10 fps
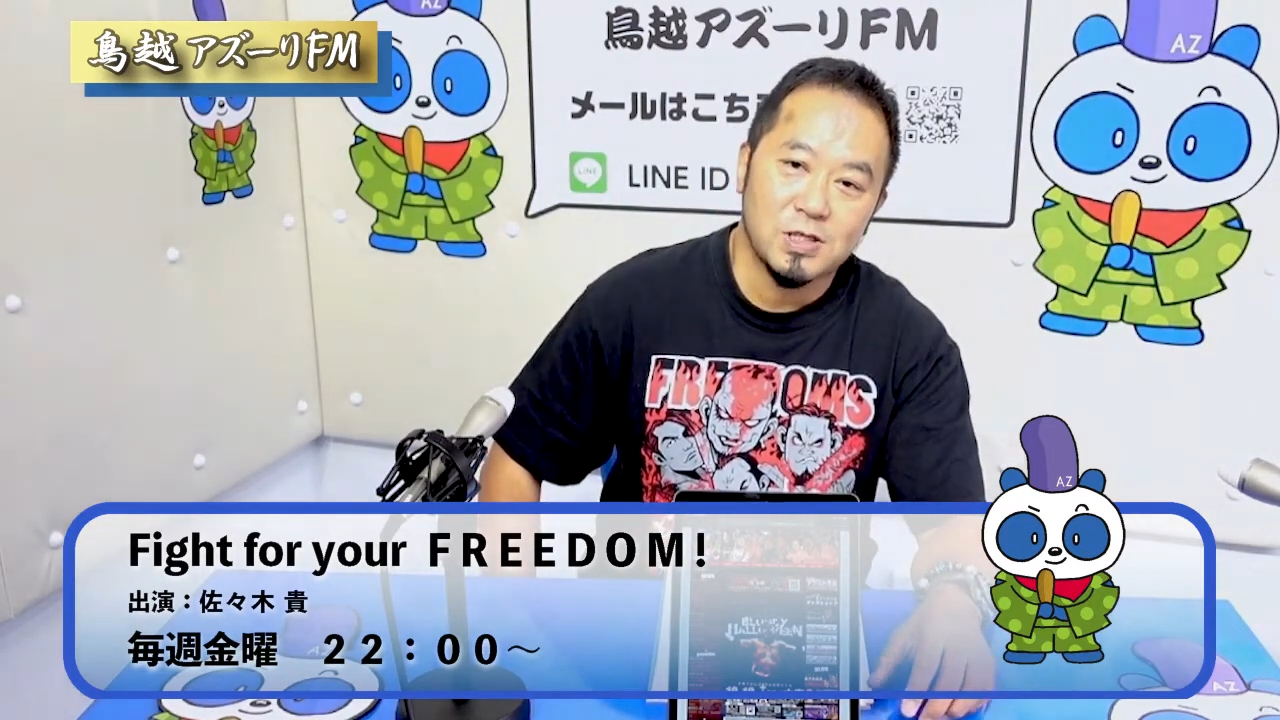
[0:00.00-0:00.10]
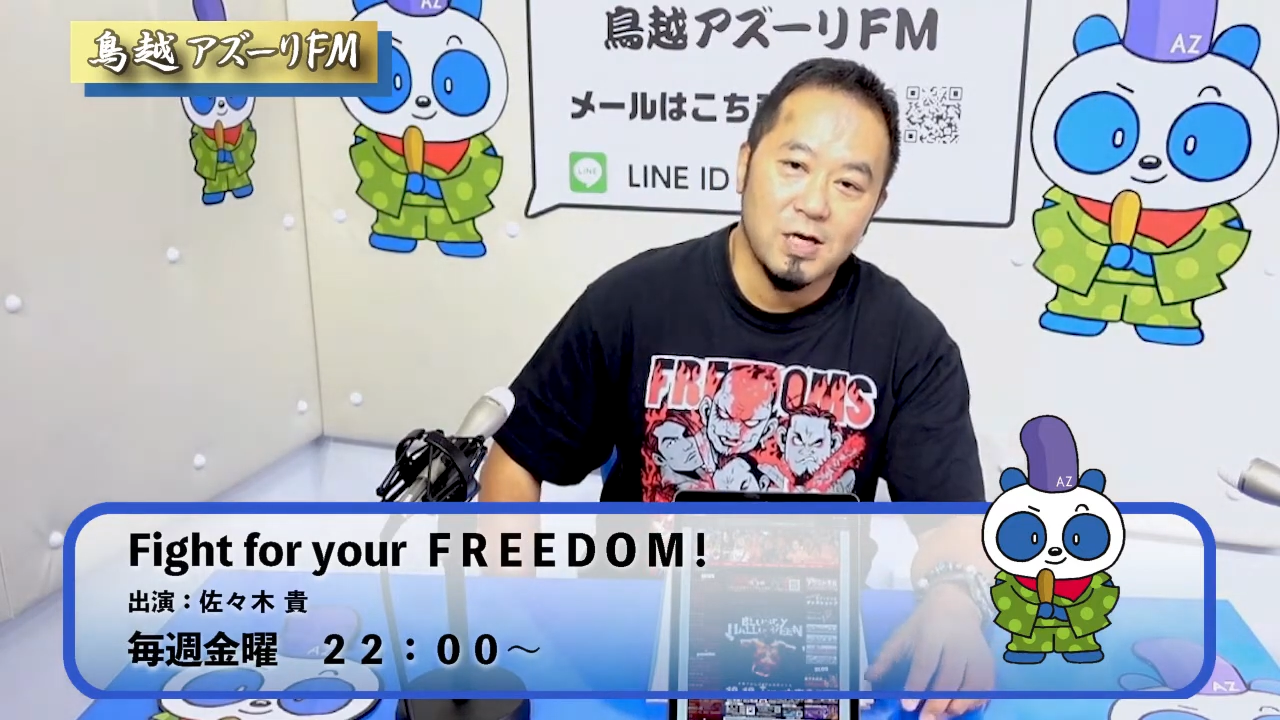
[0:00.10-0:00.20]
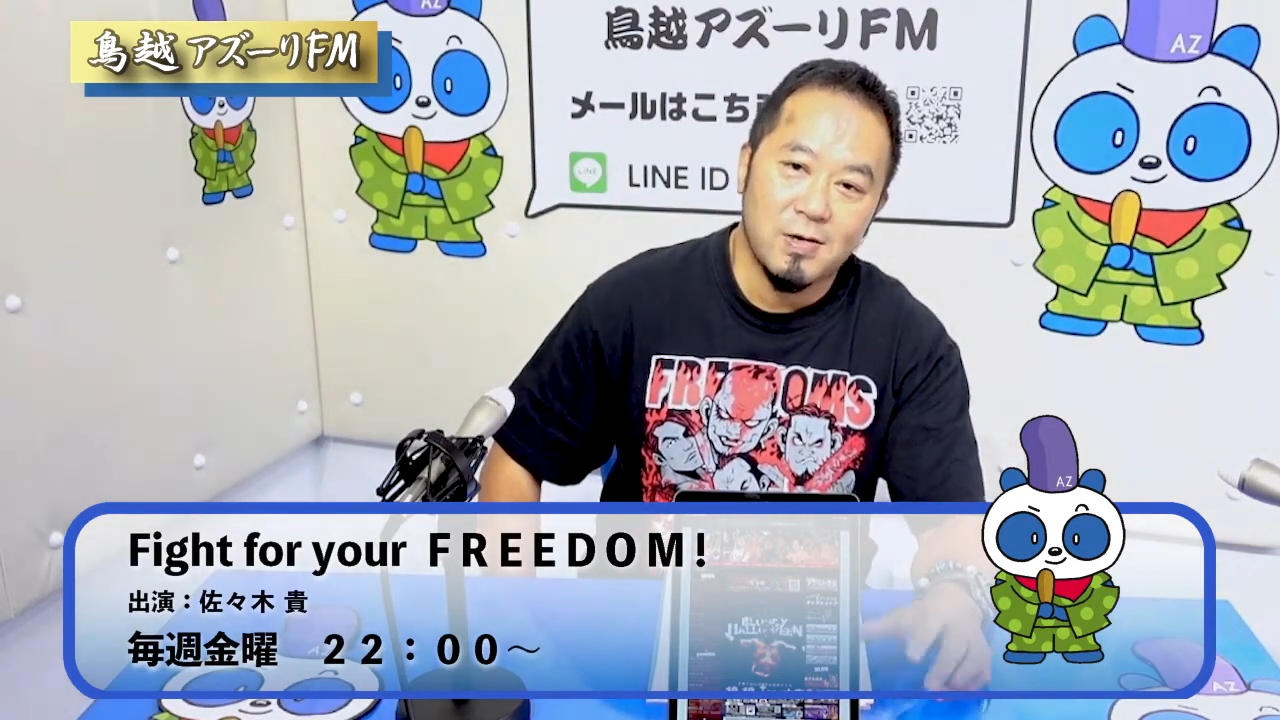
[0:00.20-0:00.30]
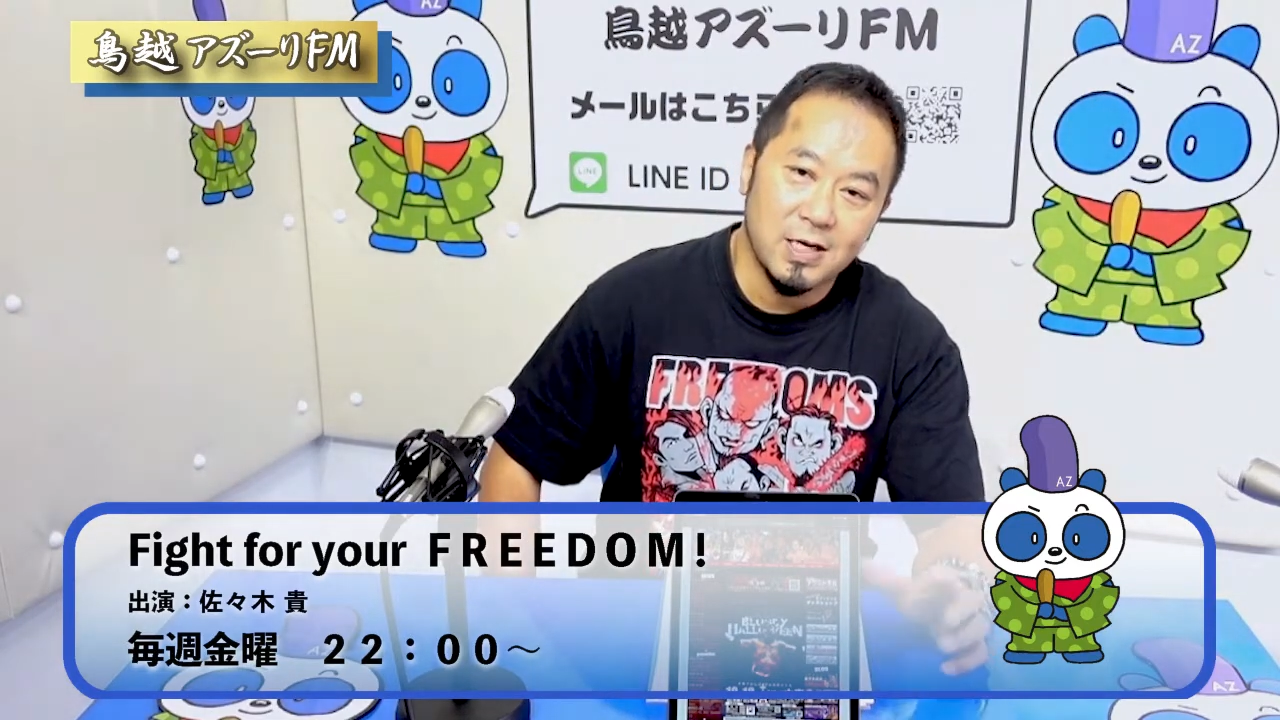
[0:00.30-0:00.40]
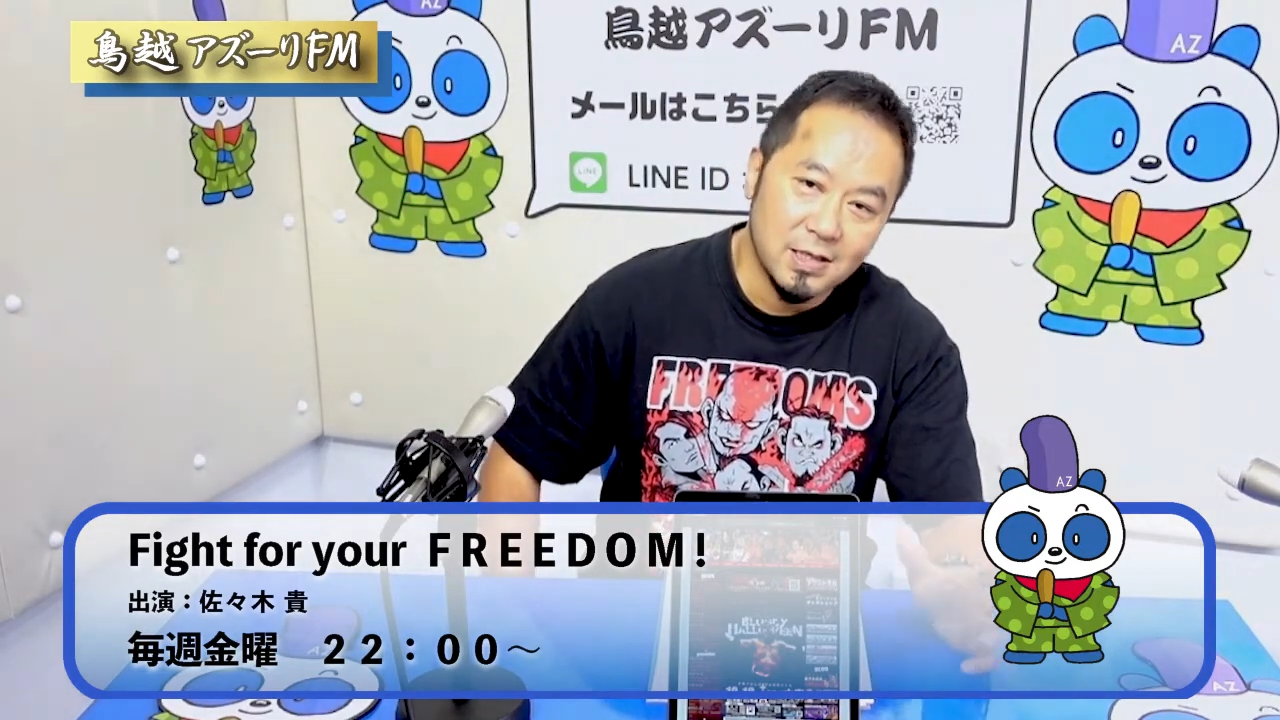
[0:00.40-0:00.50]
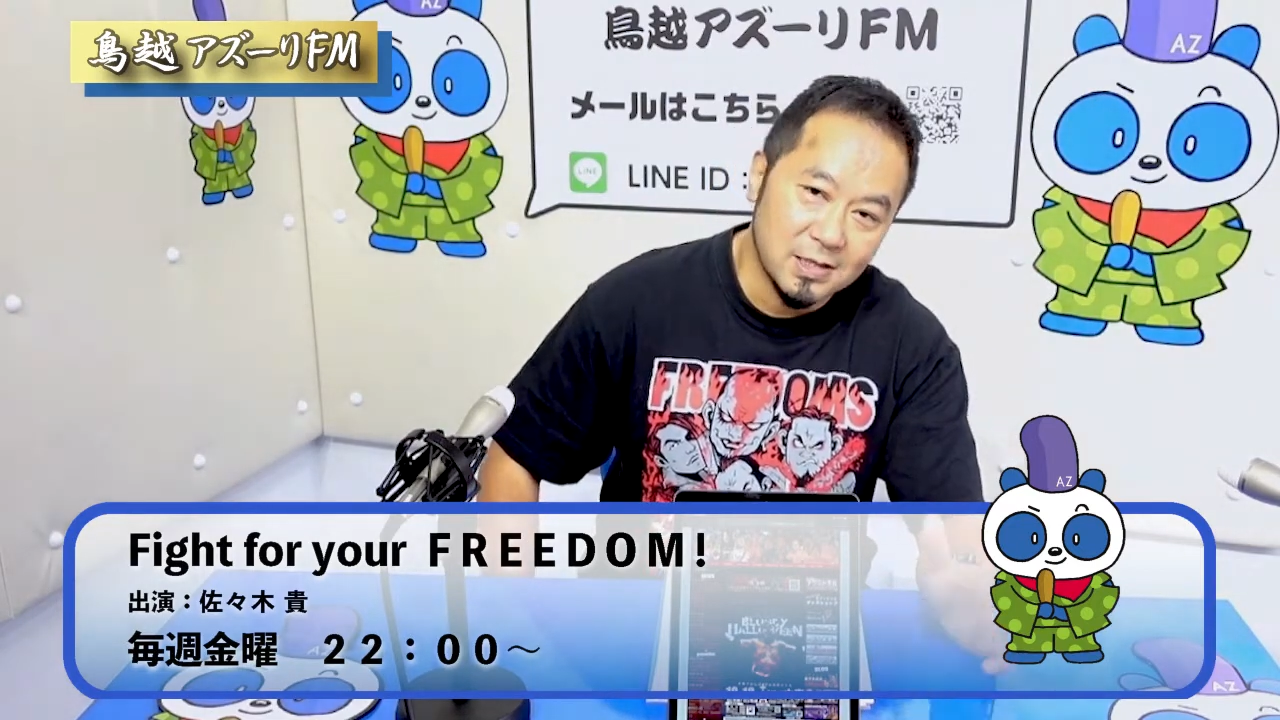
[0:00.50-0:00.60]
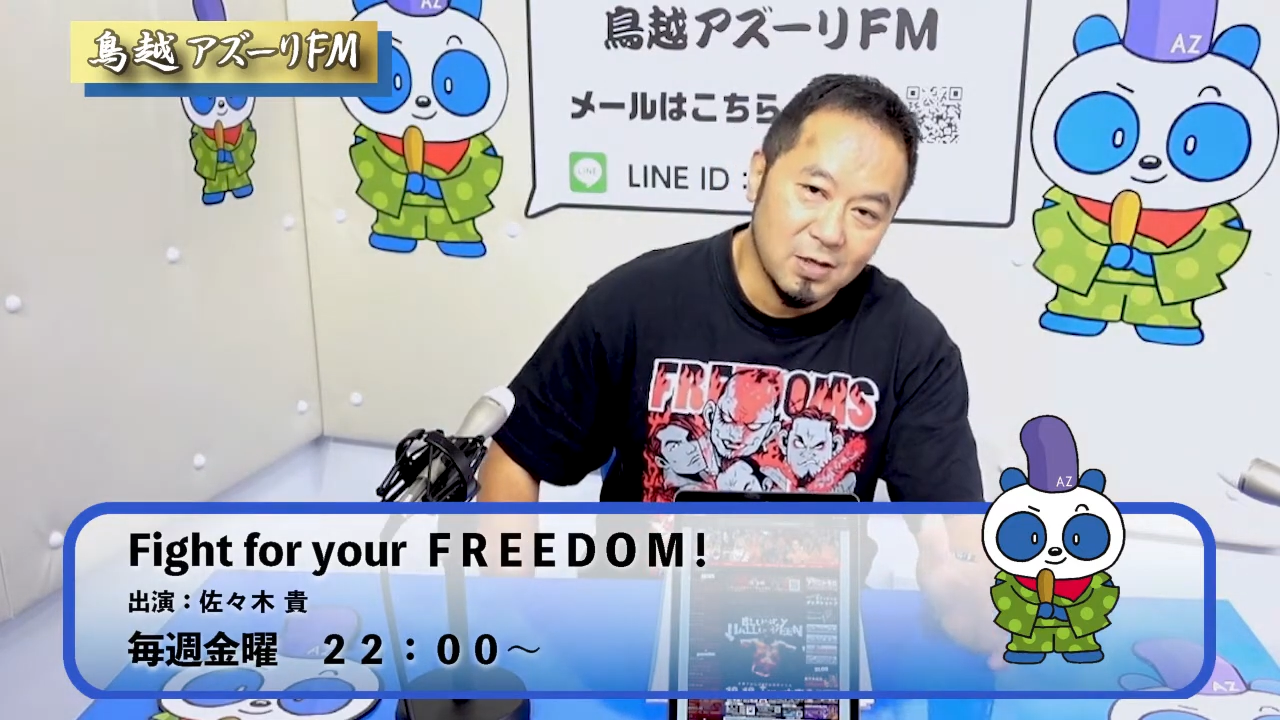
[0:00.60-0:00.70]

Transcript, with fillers: 合はああだった、